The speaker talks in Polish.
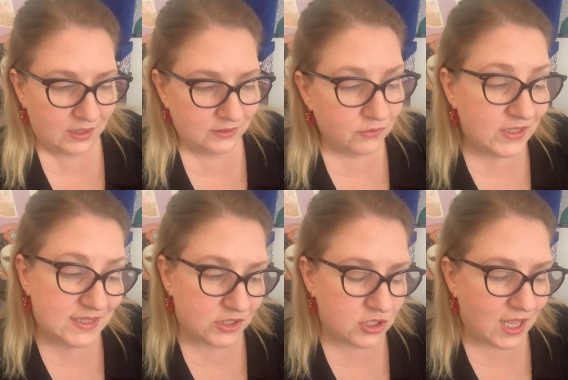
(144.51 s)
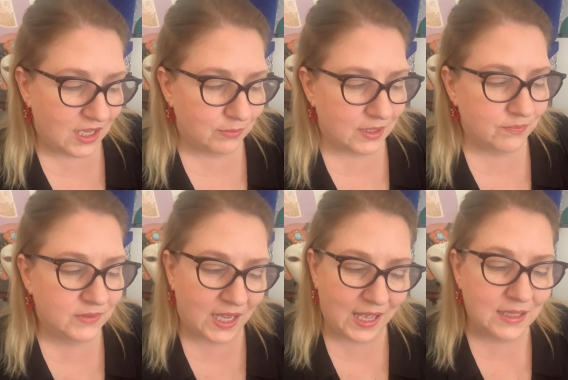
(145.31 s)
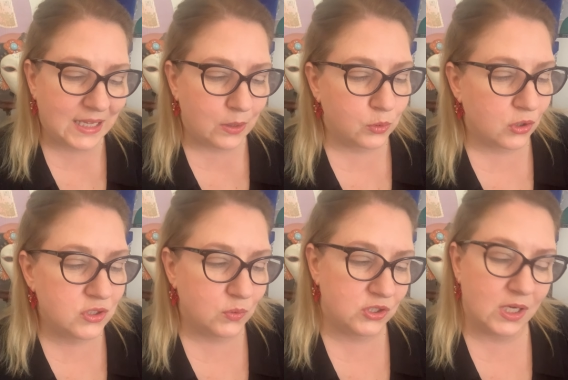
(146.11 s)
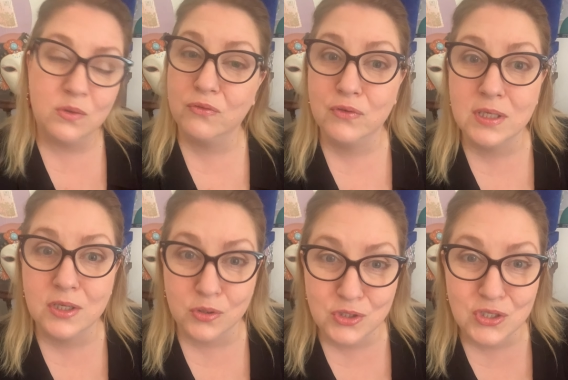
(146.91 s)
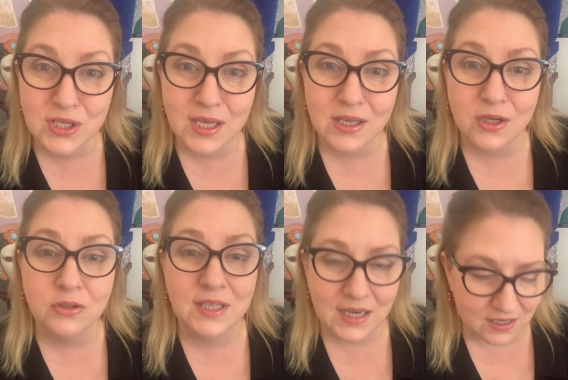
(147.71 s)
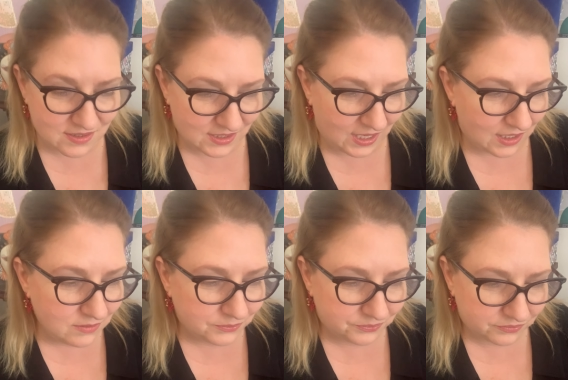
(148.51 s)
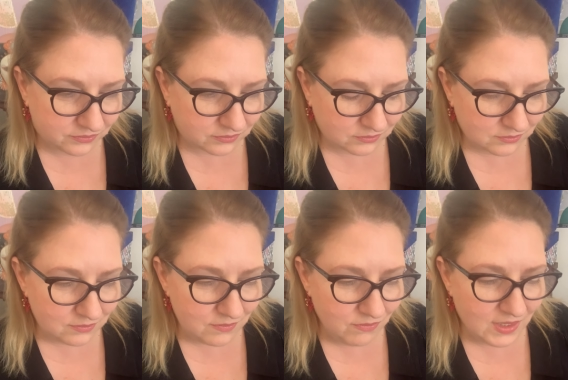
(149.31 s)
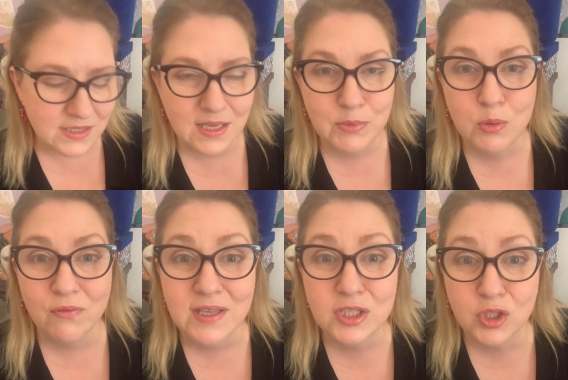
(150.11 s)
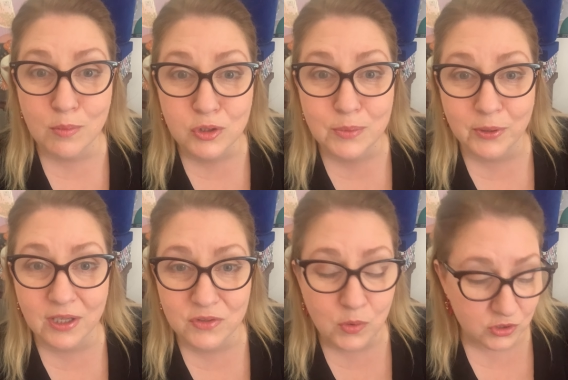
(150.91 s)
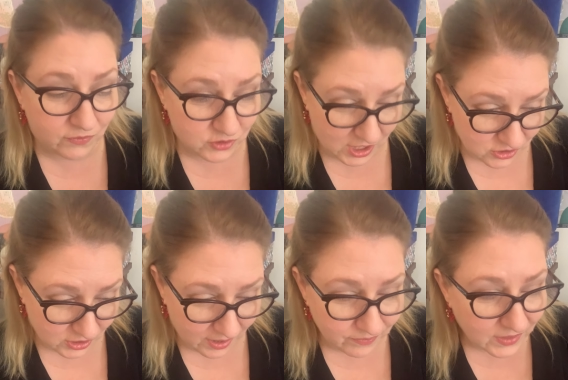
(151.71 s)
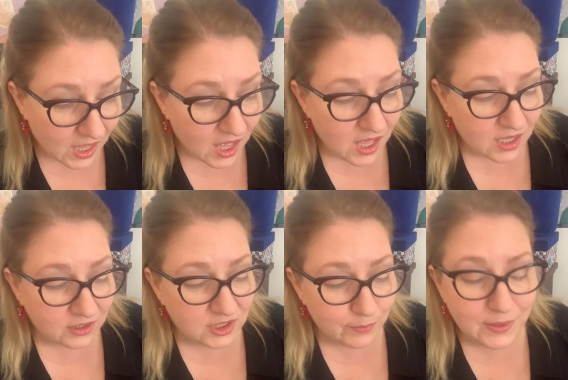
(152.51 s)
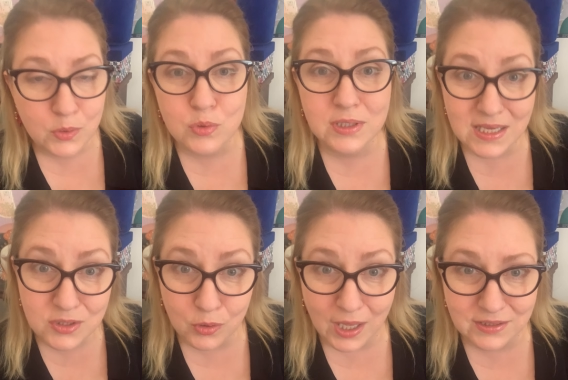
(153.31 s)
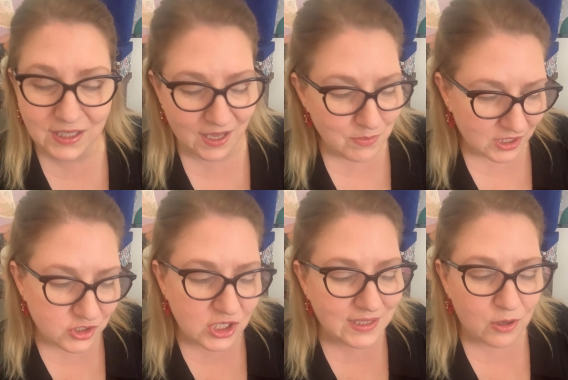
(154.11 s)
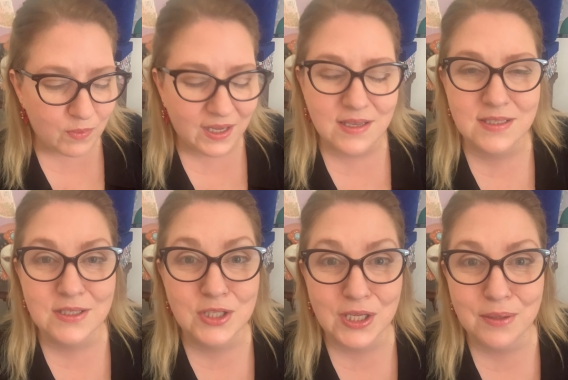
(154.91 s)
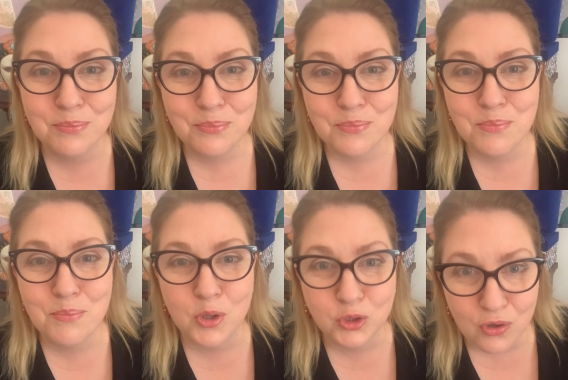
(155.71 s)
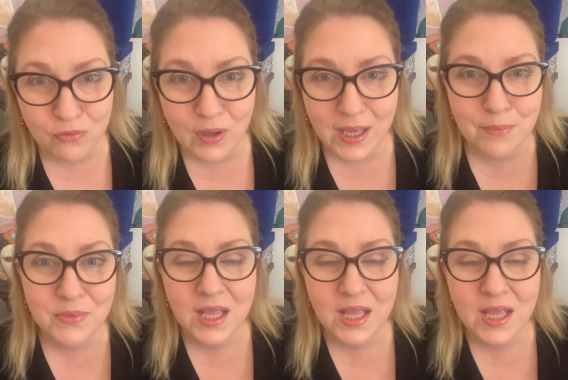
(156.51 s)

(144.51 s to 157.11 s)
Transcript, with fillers: No więc zaczynajmy. Takada urodził się w rodzinie hotelarskiej. Zamiłowanie do mody pojawiło się wcześniej, gdy był nastolatkiem i czytał magazyny modowe,